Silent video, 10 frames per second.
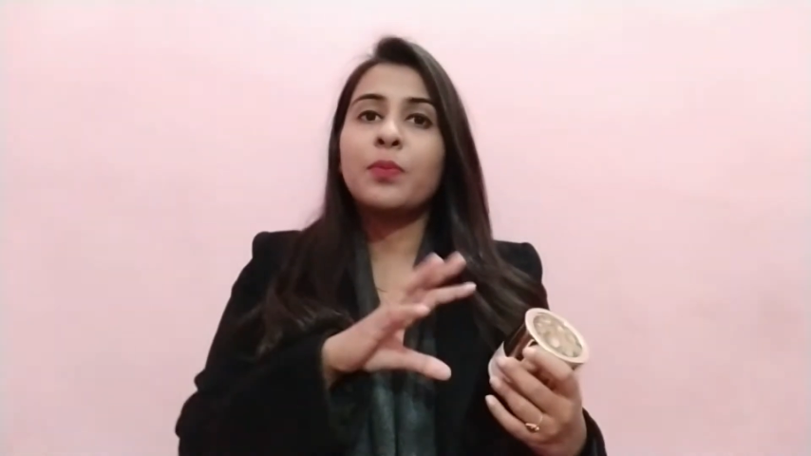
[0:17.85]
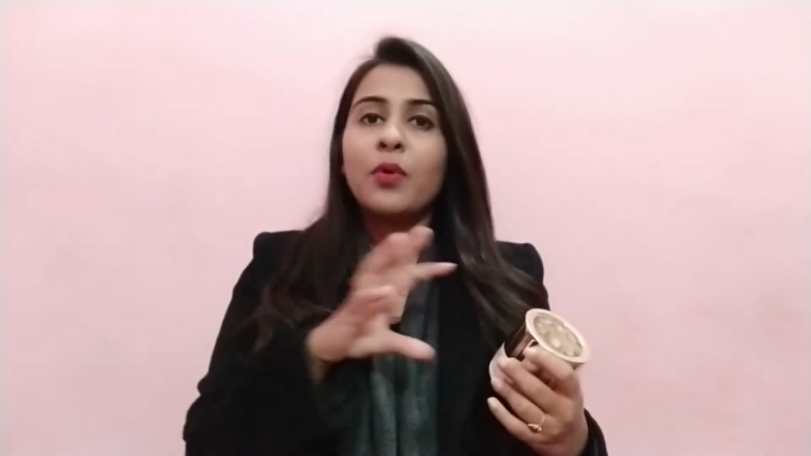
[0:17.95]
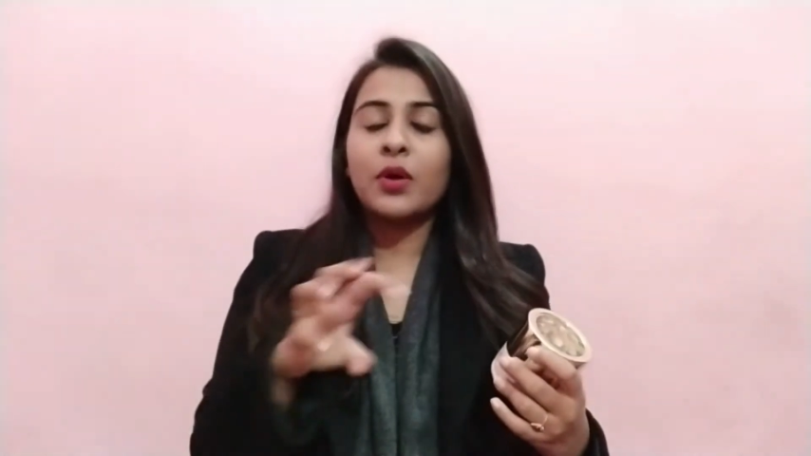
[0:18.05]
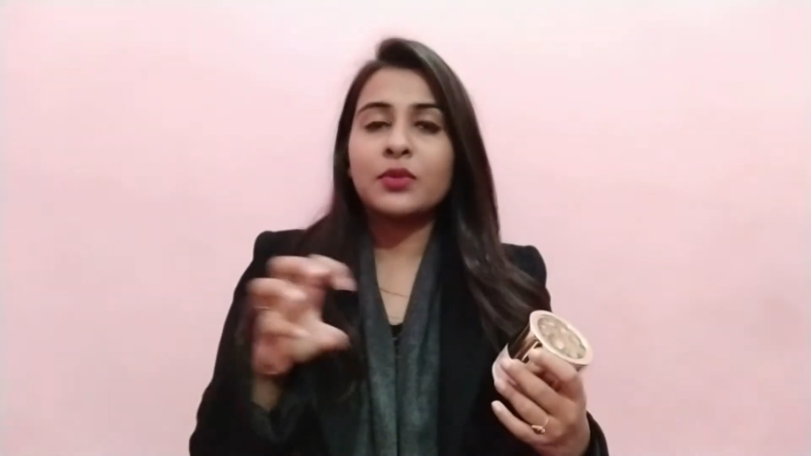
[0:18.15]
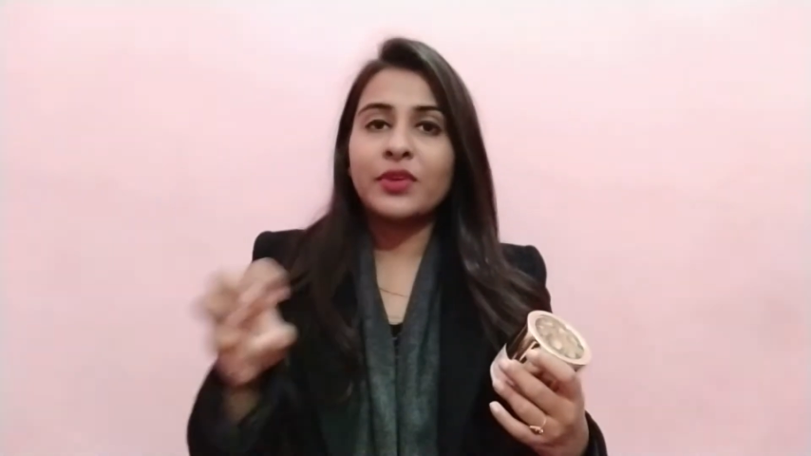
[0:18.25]

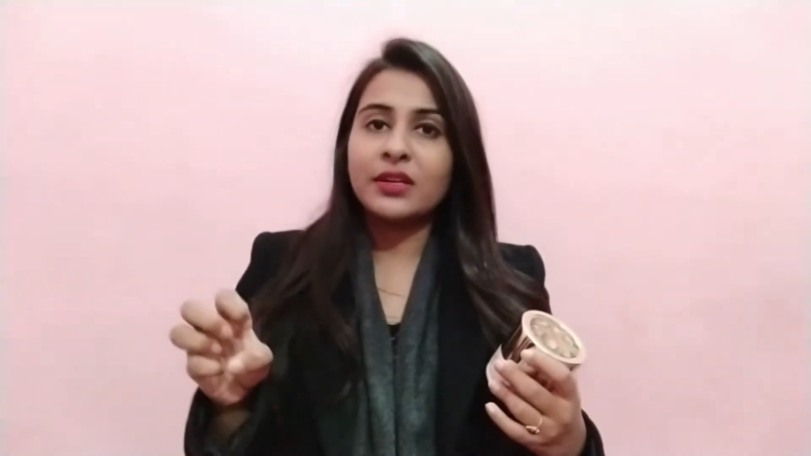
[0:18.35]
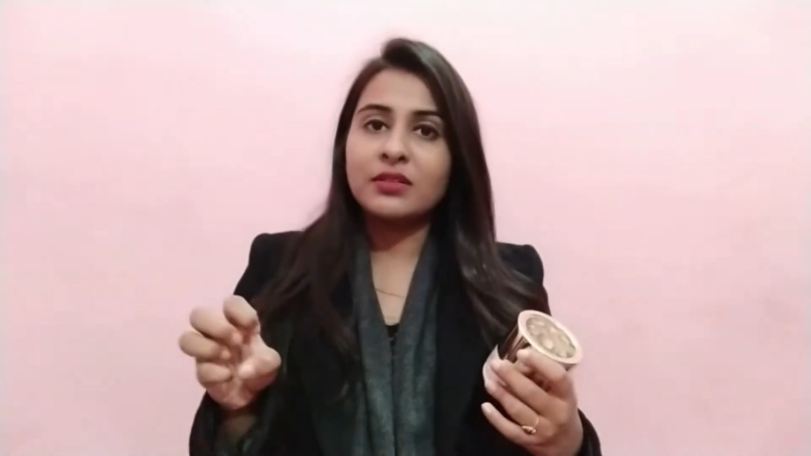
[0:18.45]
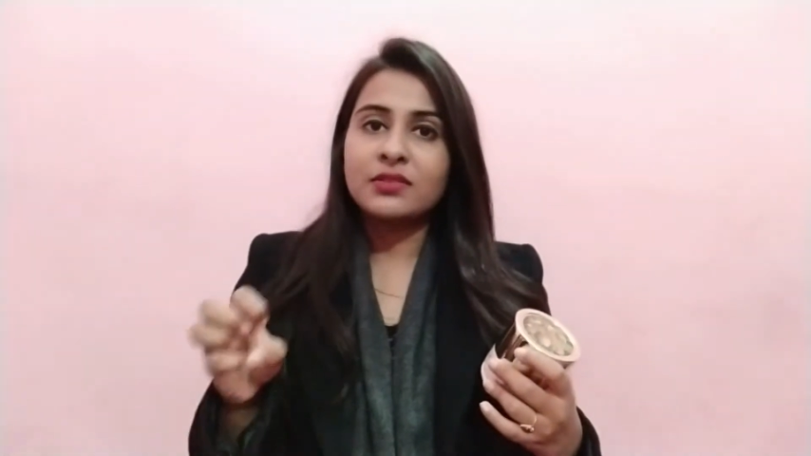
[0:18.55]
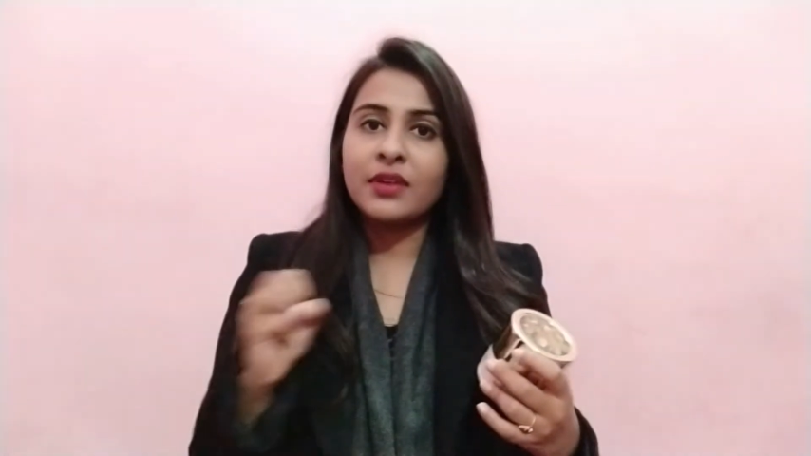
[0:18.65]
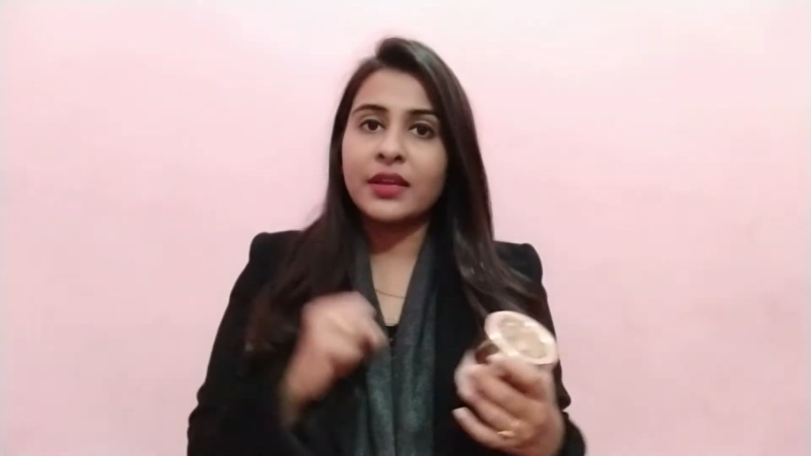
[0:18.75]
बहुत
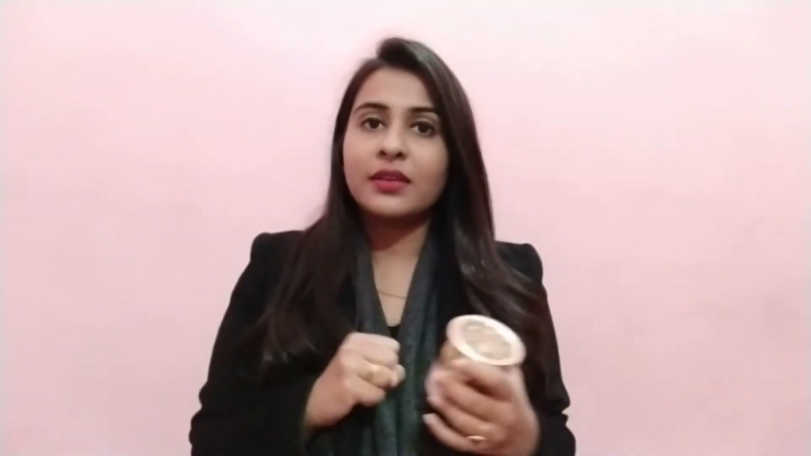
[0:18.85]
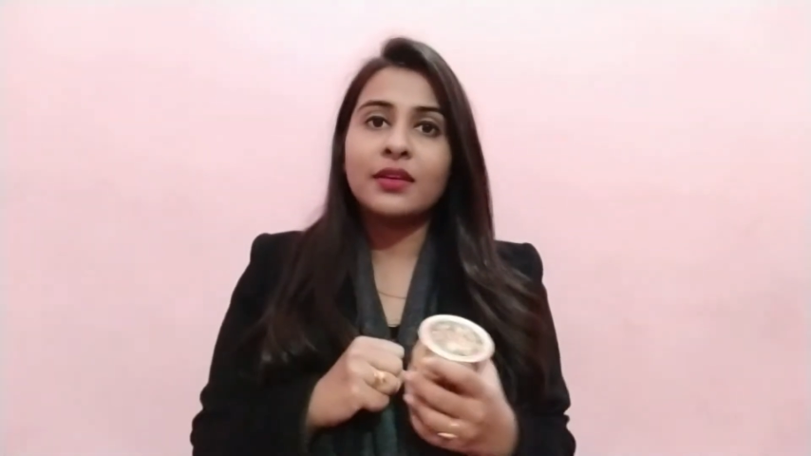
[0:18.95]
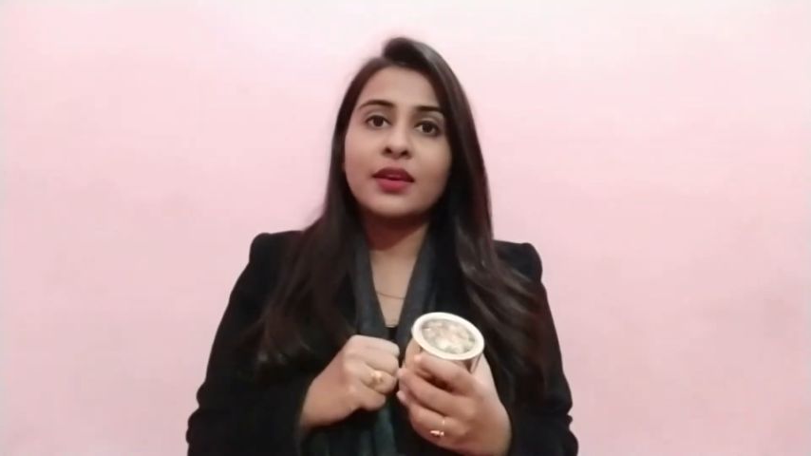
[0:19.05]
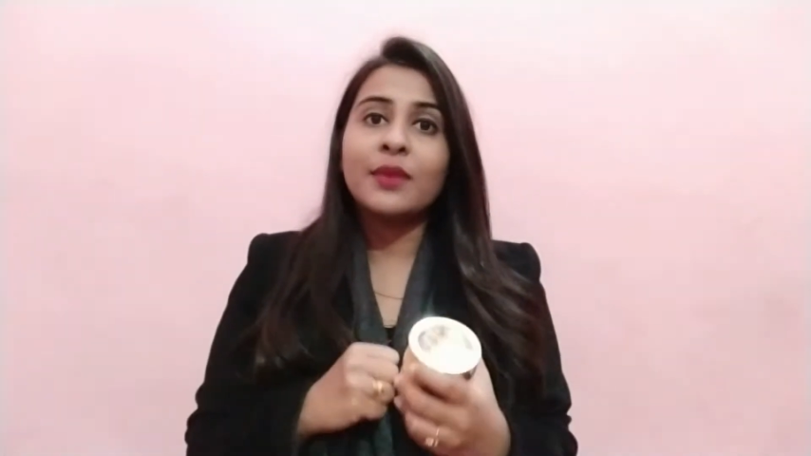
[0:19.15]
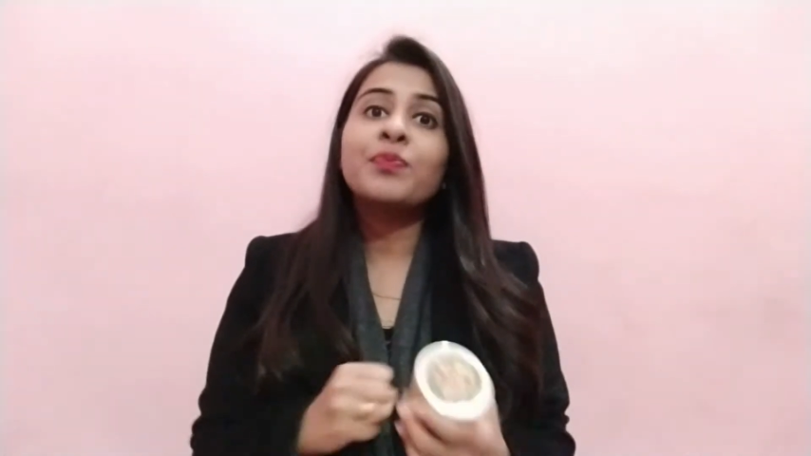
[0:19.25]
वेरियंट्स ट्राई
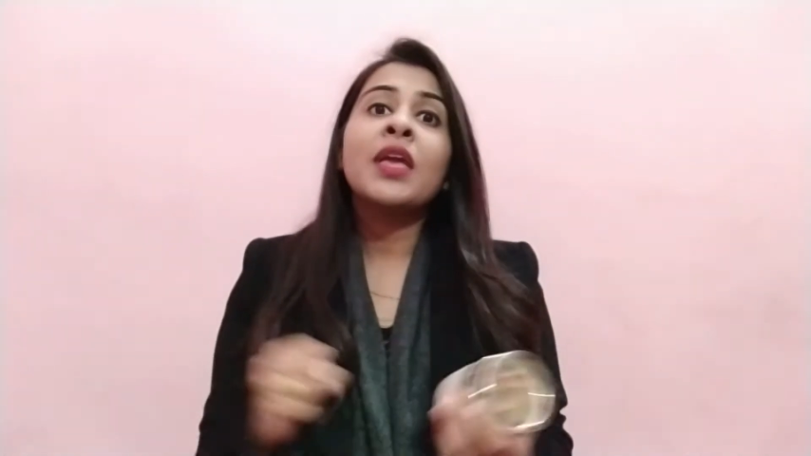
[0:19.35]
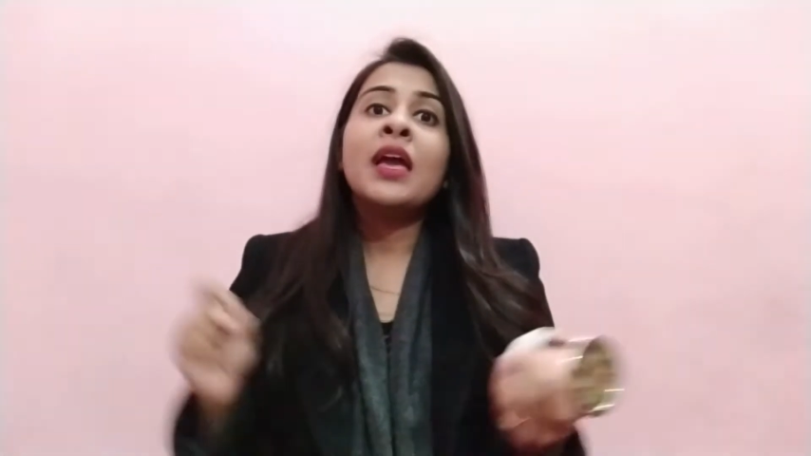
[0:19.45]
किए हैं